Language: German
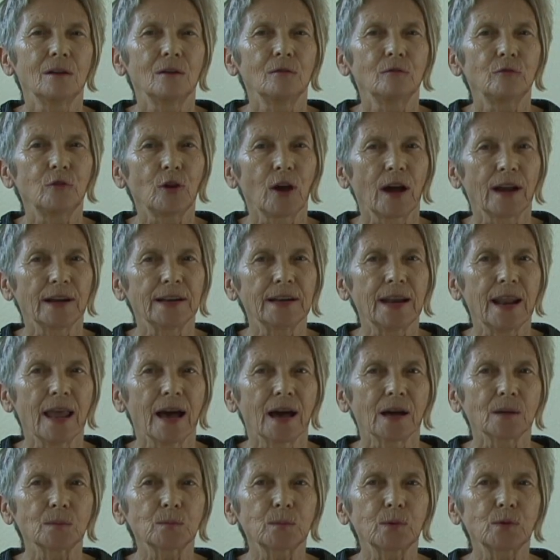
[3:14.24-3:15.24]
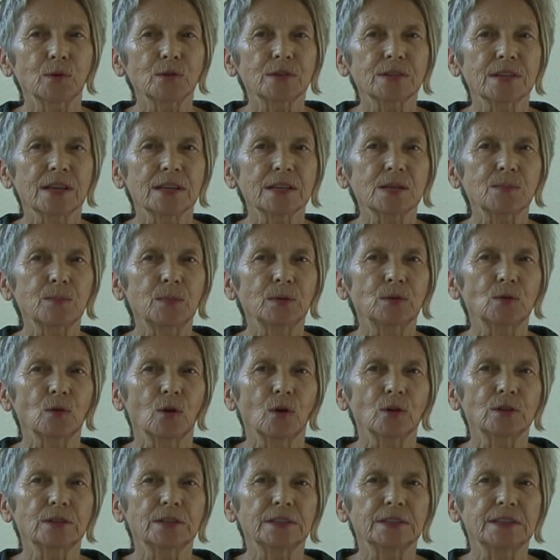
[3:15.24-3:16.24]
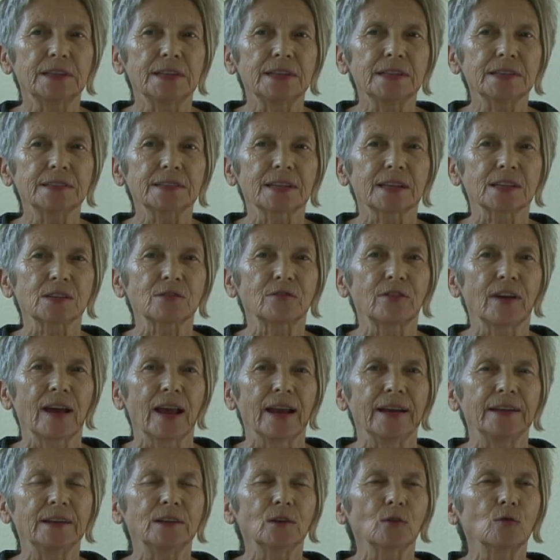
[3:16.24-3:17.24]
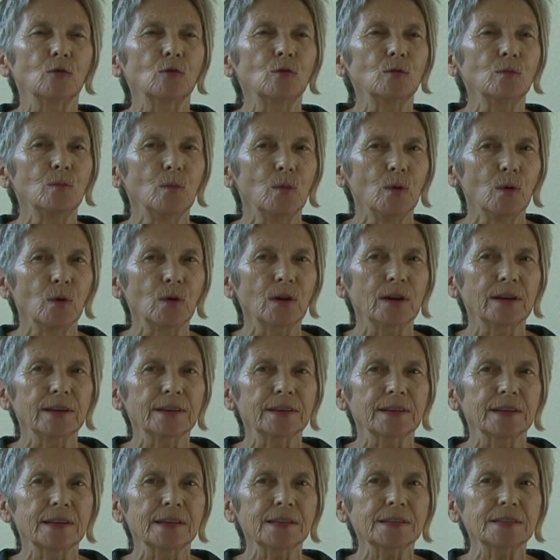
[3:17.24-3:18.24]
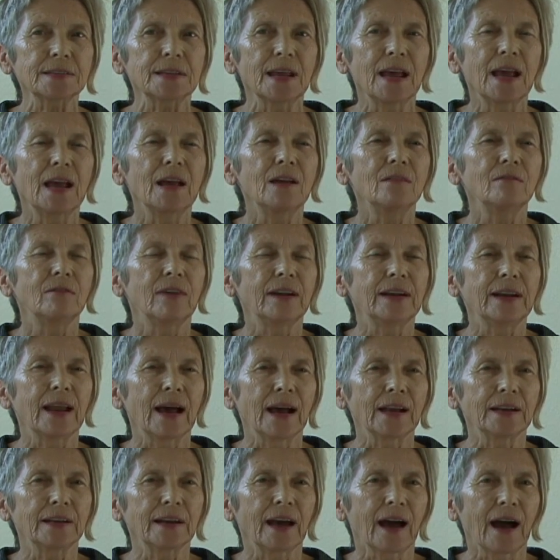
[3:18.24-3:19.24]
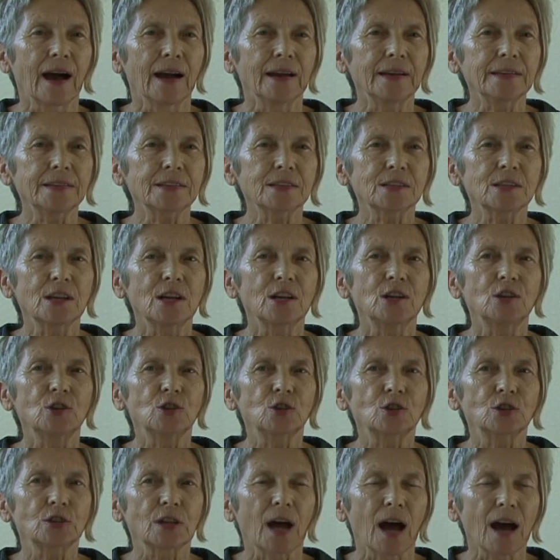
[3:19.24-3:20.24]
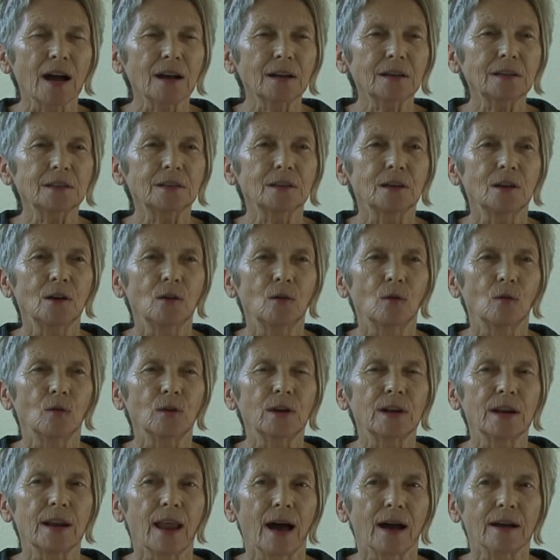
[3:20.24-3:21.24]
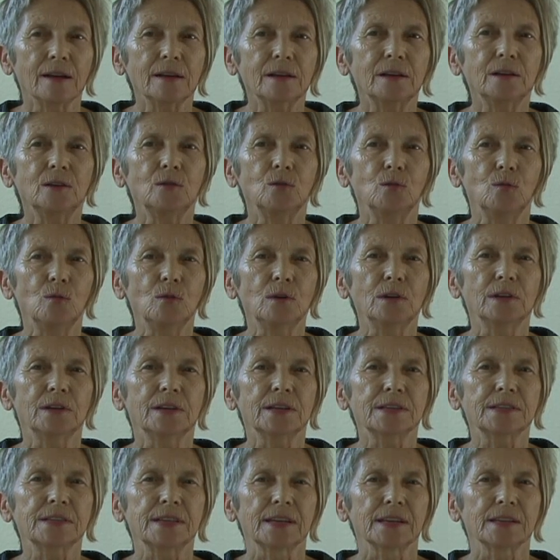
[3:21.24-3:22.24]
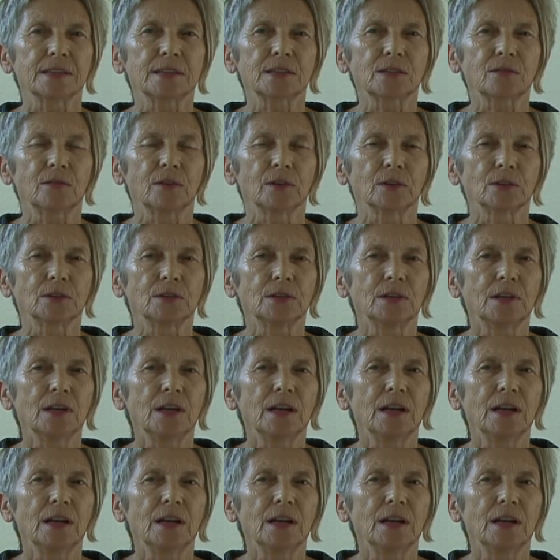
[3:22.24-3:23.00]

Für einen Lernprozess bedeutet dies, dass Veränderung möglich ist, wenn ein Reiz stark und lang genug gesetzt wird.